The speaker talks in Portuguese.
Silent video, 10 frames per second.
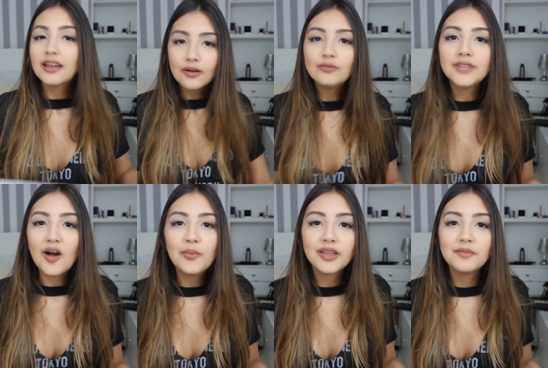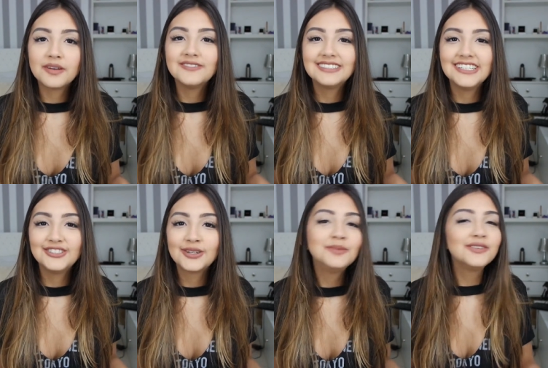quero contar um pouquinho pra
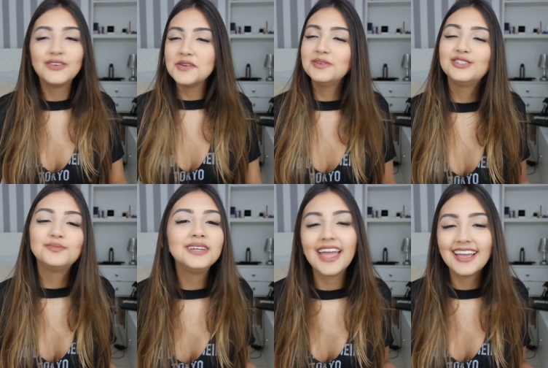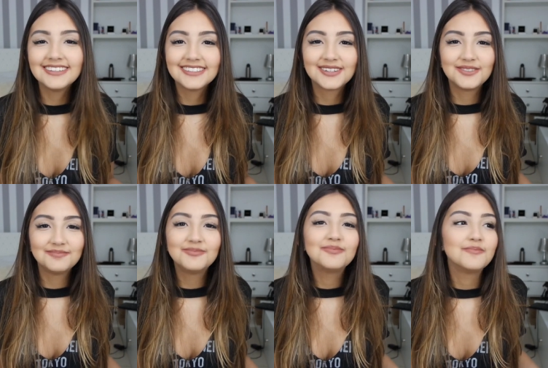vocês como que foi a minha experiência
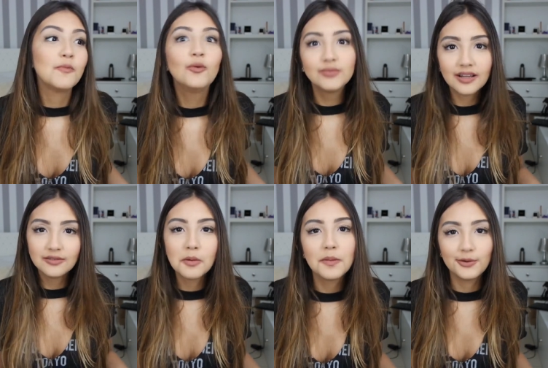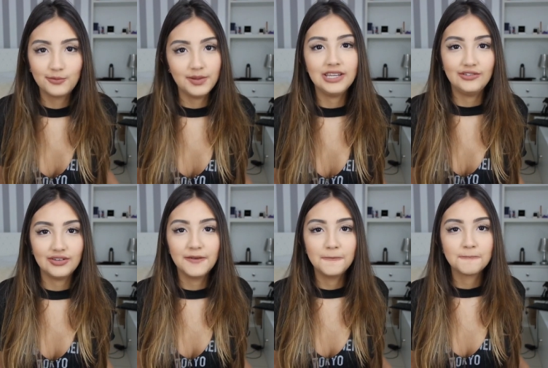com, montando o papel de
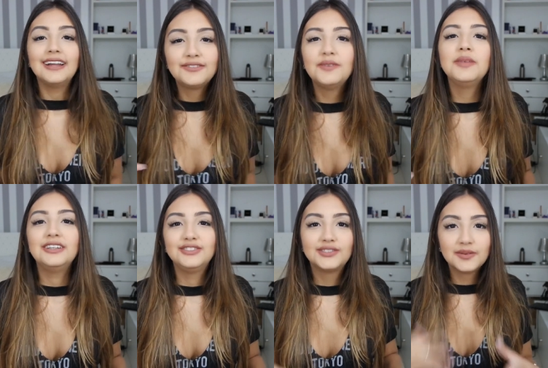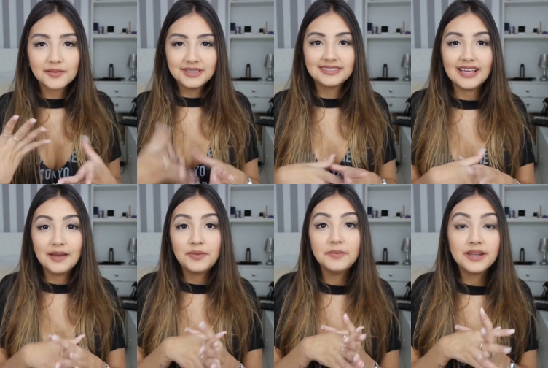parede, né? Ah, então vamos lá, gente. Eu vou
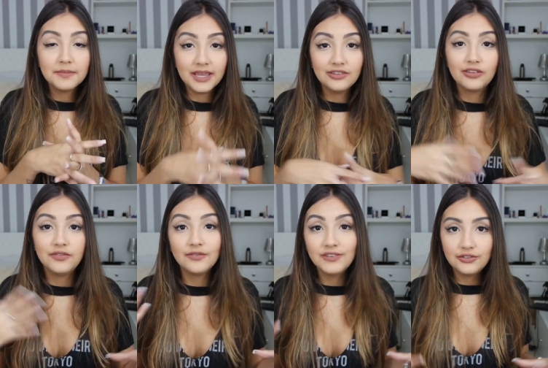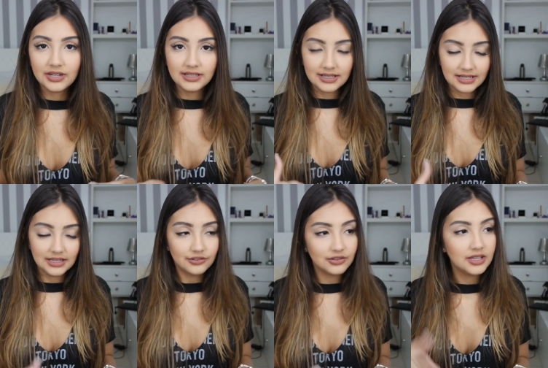começar. Primeiramente, eu vi um vídeo na
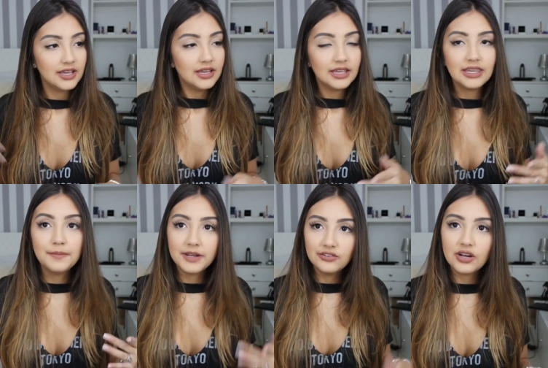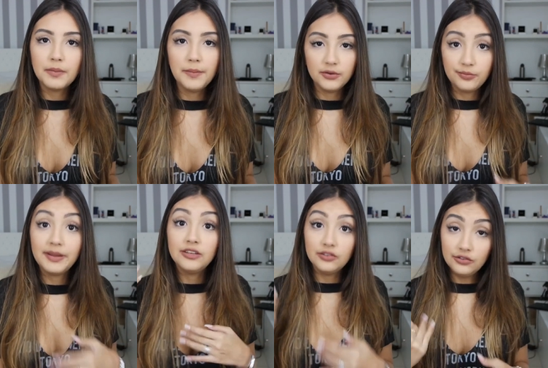internet que pra tirar o papel de
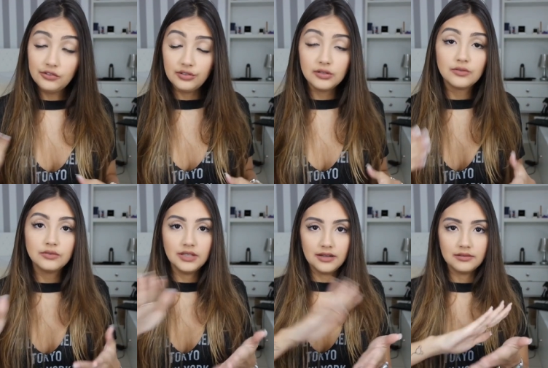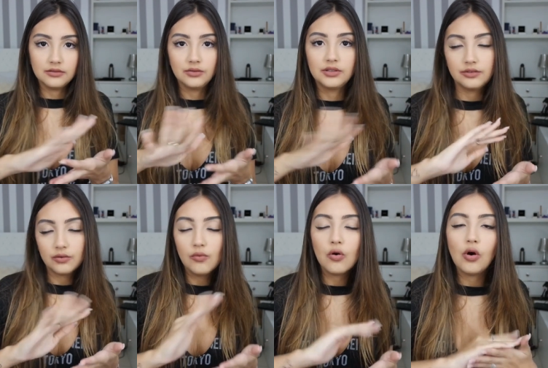parede antigo, né,
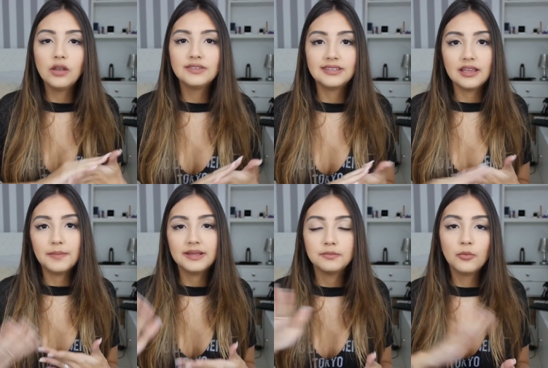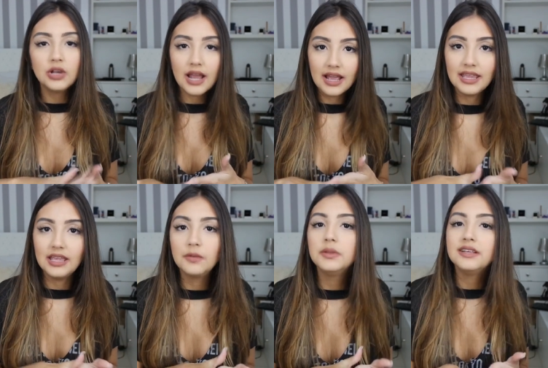com cola, você tem que molhar ele,